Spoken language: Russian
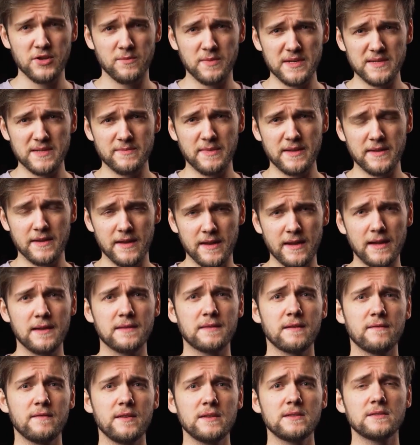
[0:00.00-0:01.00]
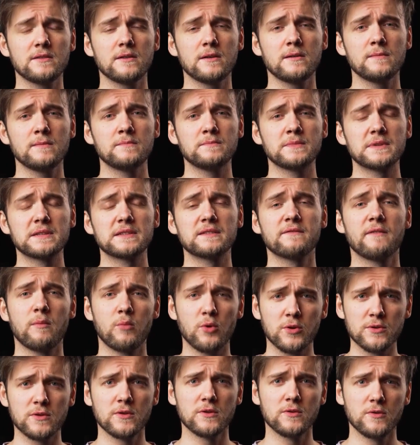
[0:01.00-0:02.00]
что посмотрели это видео
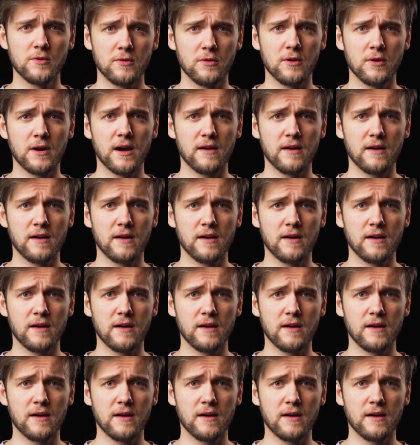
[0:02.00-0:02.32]
«Свободу Юрию